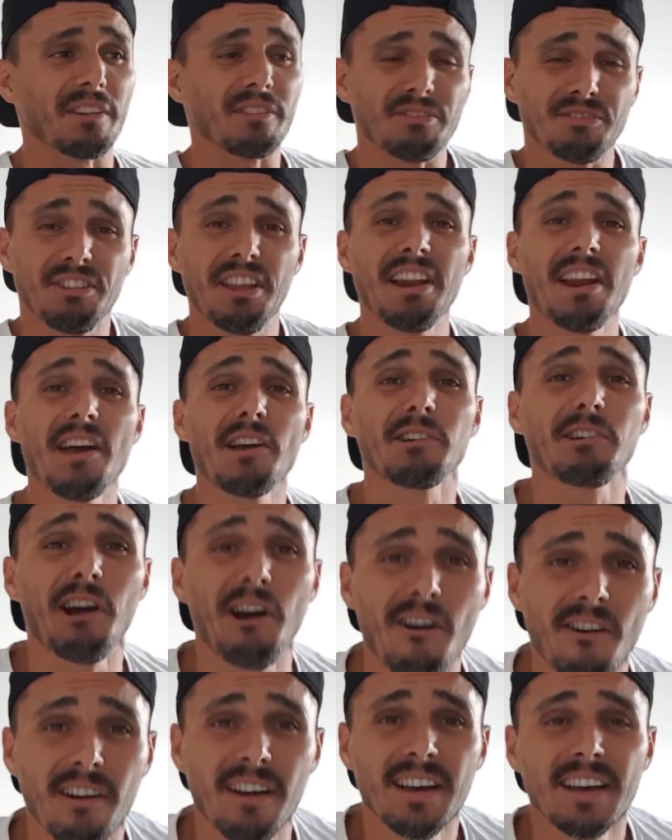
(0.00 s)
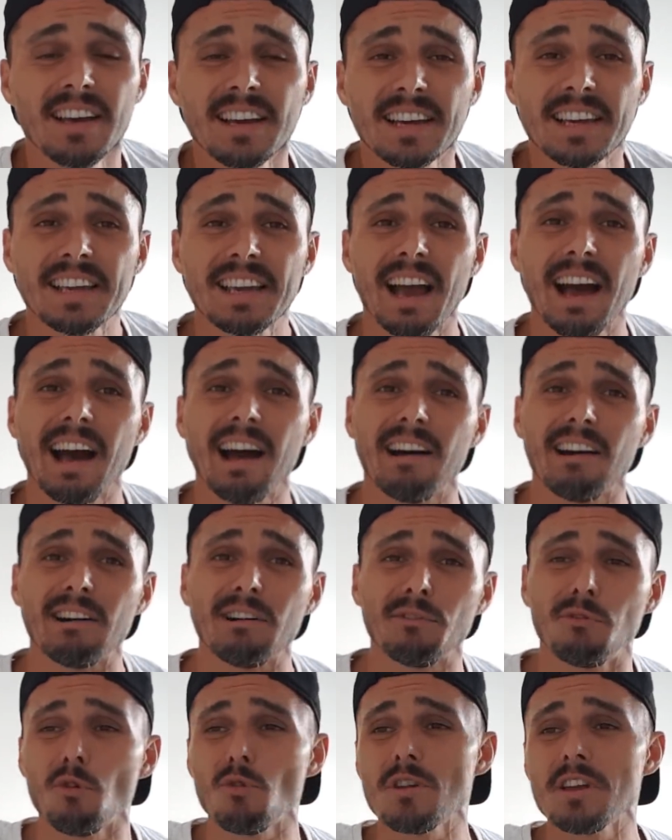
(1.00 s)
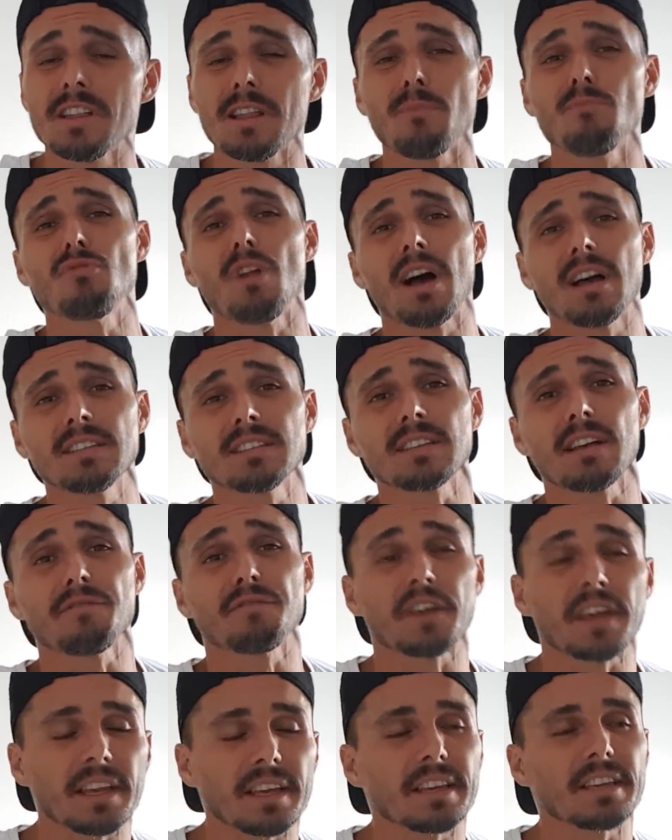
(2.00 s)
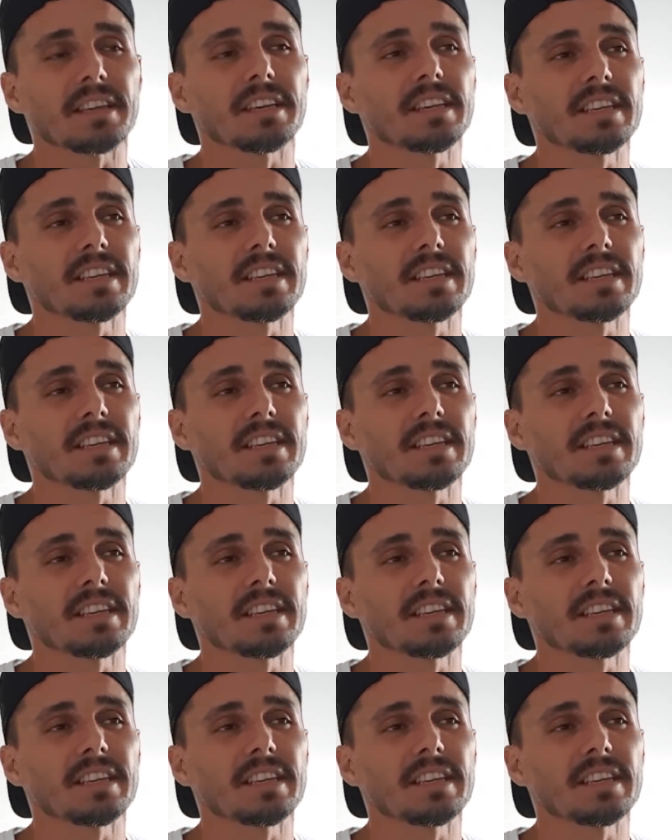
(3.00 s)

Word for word: délinquant qui a volé une ambulance, enfin